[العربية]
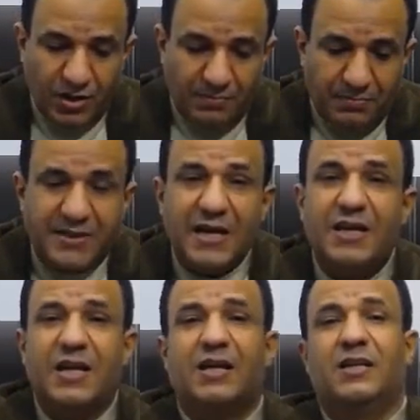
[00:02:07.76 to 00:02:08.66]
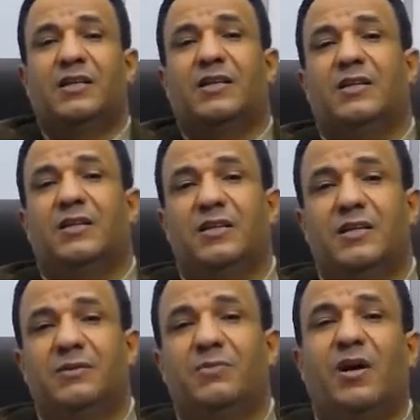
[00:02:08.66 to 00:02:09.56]
بدأنا
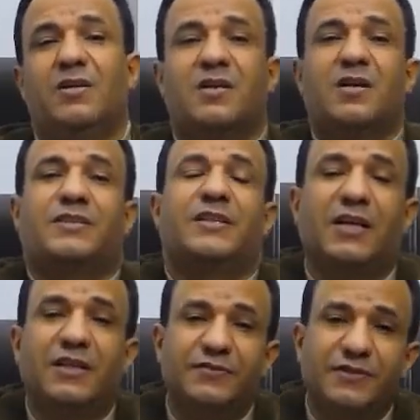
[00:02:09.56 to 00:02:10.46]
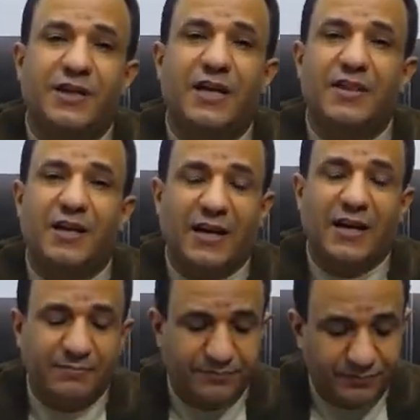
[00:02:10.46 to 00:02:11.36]
آه، محاضراتنا لهذا
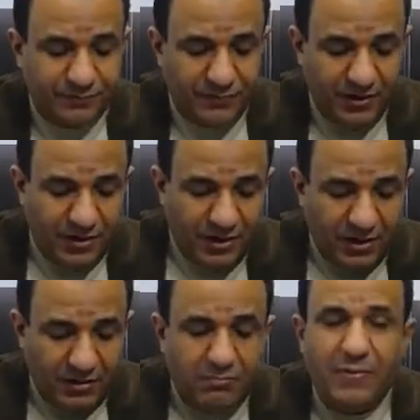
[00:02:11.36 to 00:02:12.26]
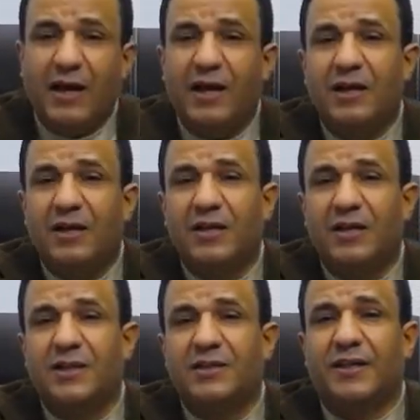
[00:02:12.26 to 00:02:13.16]
العام مع آه،
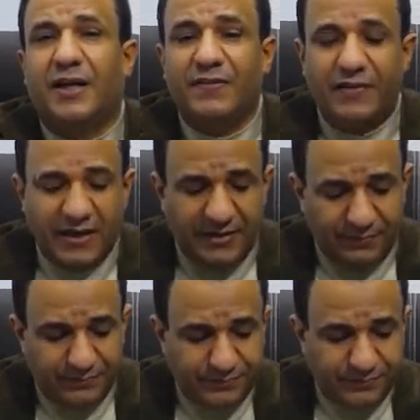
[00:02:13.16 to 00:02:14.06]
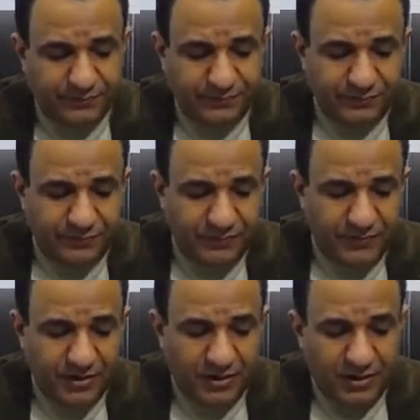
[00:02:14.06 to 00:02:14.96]
تعريف الأدب
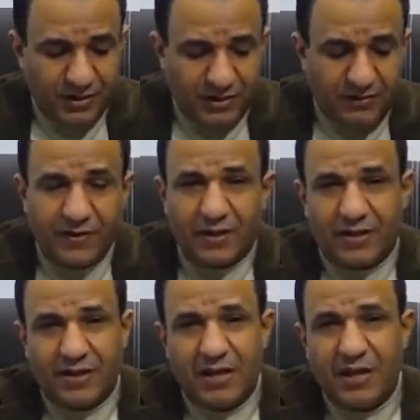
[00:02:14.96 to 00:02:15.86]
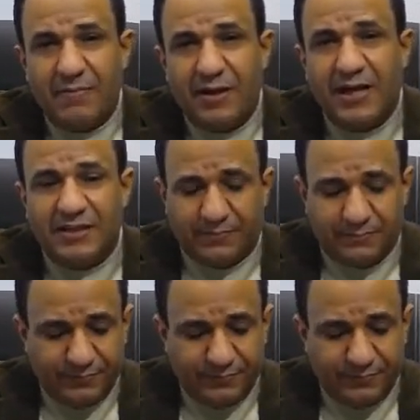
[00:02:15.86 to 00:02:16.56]
للفرقة الثانية ما الأدب؟